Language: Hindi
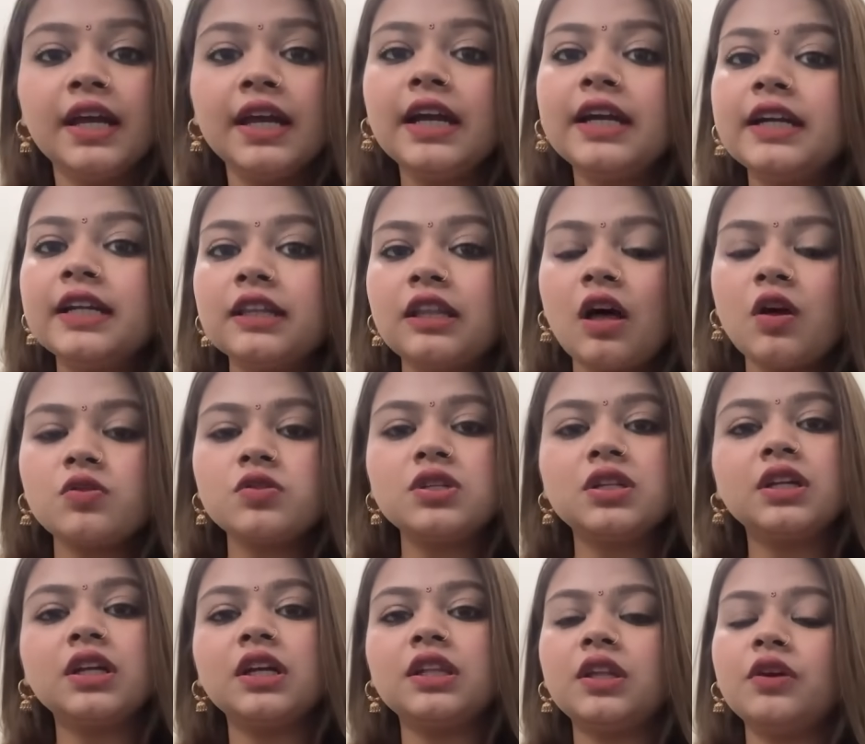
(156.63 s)
एटी
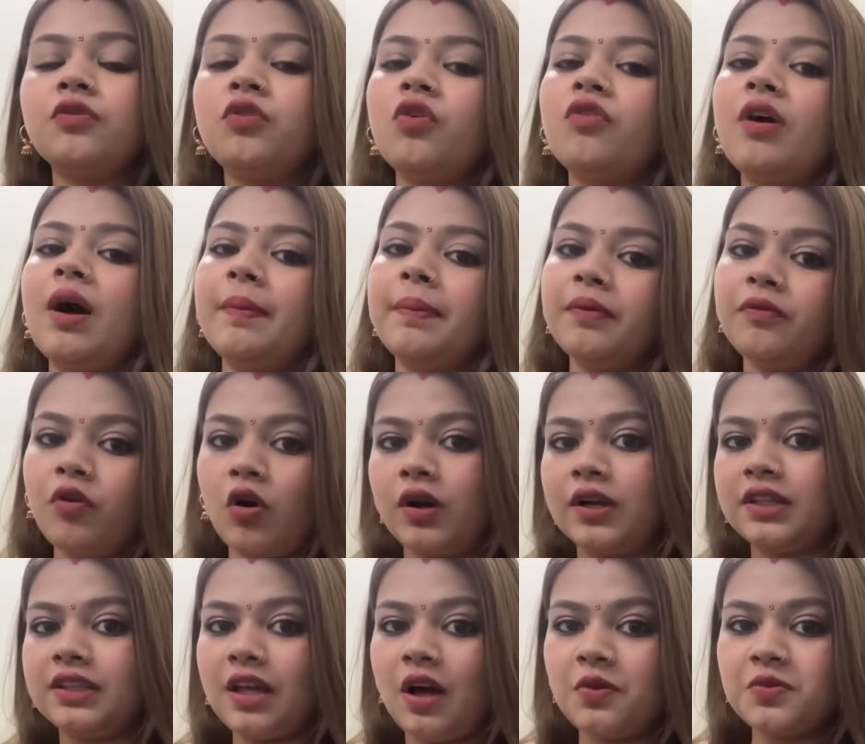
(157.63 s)
थाउजेंड के थे वो वहाँ पे
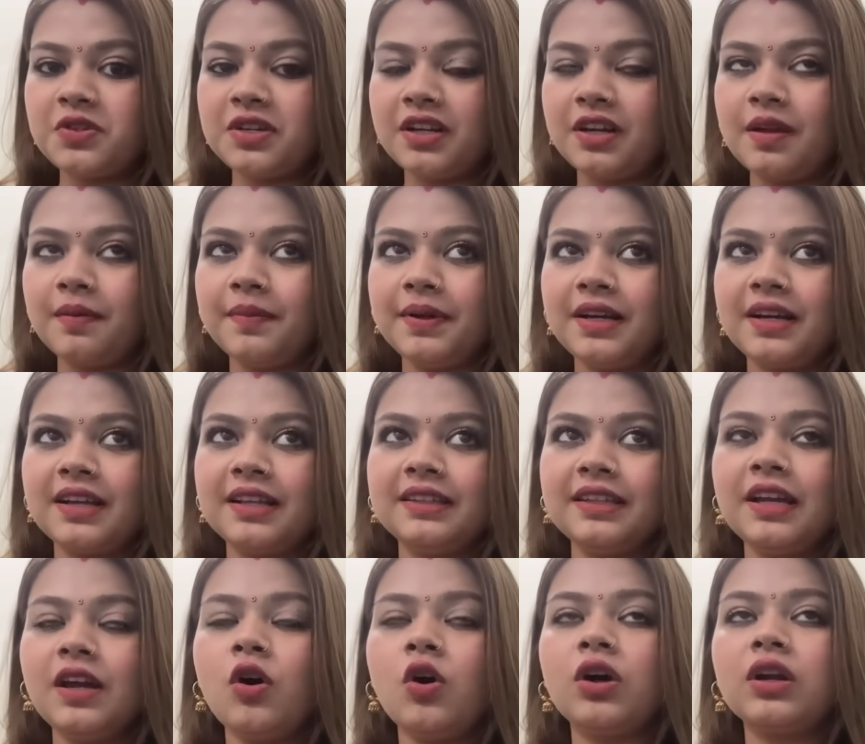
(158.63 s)
फोर्टी थाउजेंड के मिल रहे
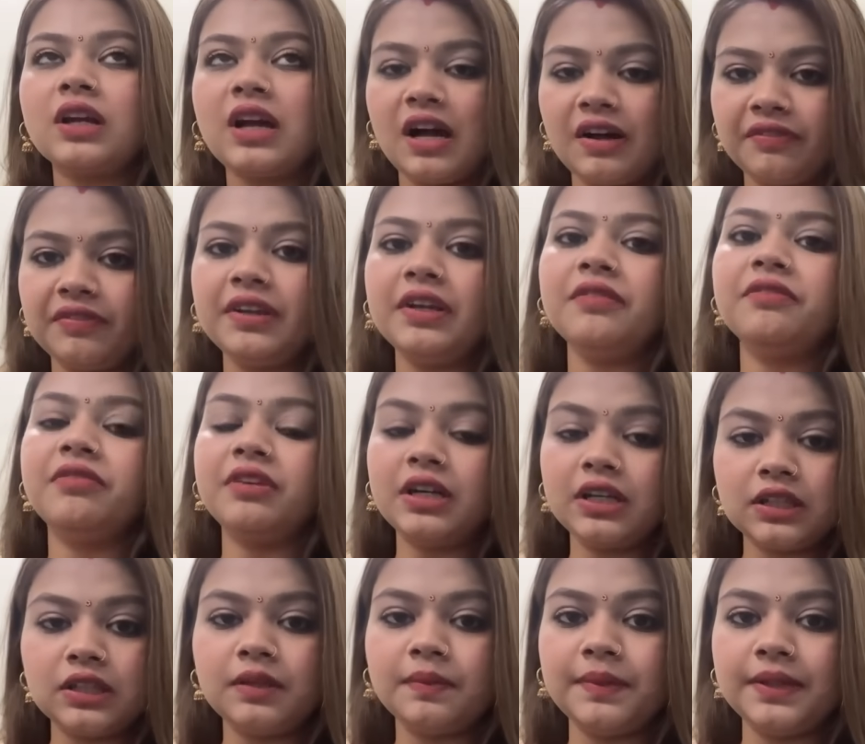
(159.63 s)
थे और काफ़ी
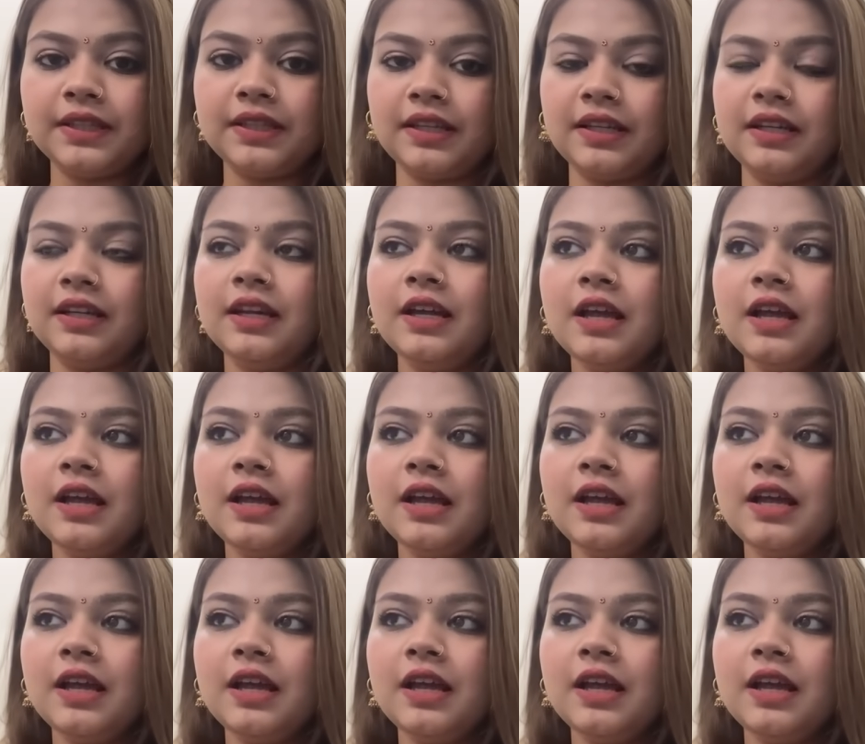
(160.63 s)
वर्थ भी थे